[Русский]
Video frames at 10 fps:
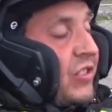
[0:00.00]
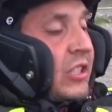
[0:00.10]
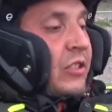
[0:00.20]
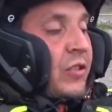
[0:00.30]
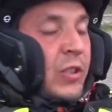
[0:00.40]

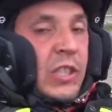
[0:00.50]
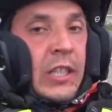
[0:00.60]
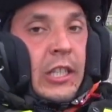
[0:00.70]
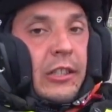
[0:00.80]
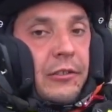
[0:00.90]
здесь все
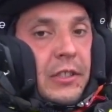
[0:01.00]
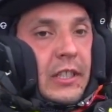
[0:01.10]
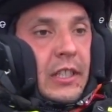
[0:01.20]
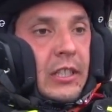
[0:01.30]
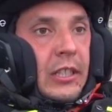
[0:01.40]
закрыто во
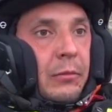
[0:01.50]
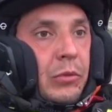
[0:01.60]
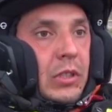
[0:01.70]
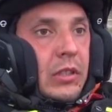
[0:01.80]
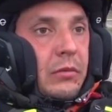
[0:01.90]
всех городах
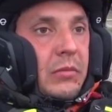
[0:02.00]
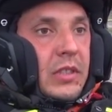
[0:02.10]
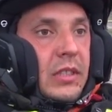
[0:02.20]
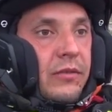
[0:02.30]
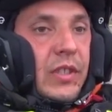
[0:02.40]
после, там, не знаю,